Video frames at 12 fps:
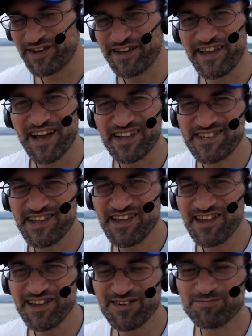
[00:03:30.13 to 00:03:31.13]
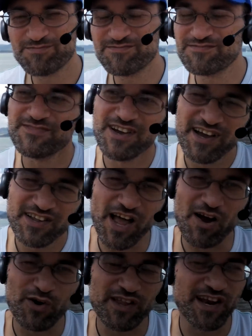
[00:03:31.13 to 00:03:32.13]
Y así,
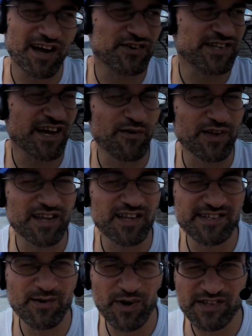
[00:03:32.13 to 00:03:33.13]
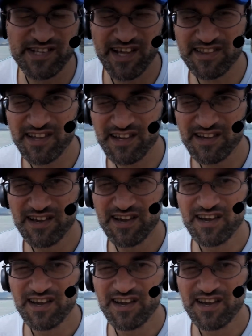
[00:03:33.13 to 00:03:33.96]
de acuerdo a las cosas que vienen del subconsciente,